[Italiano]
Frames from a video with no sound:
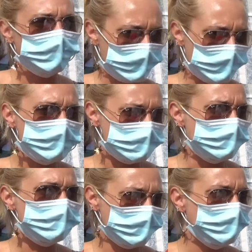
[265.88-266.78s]
una
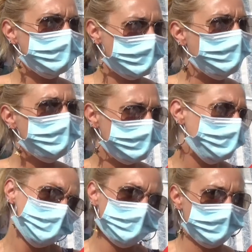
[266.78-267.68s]
stanza in hotel
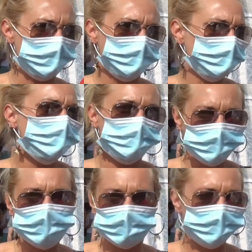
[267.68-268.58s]
eh,
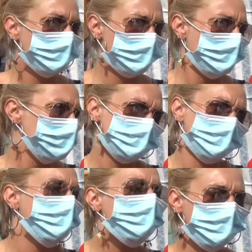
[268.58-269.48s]
dove, tu, dove mi
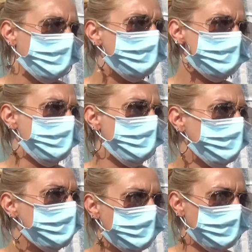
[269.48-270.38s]
sono informata e
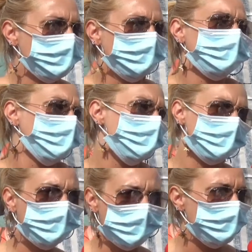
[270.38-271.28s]
seguono tutte le normative
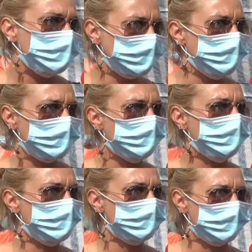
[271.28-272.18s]
per il Covid, per
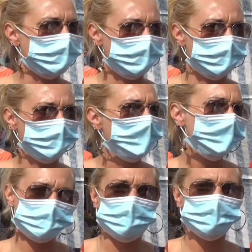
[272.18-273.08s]
cui
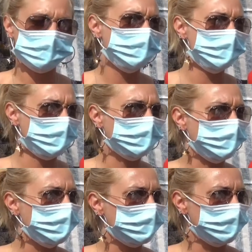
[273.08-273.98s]
siamo sicuri
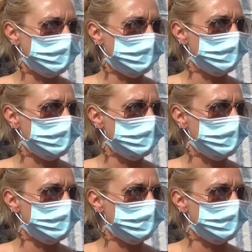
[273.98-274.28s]
anche da quel punto di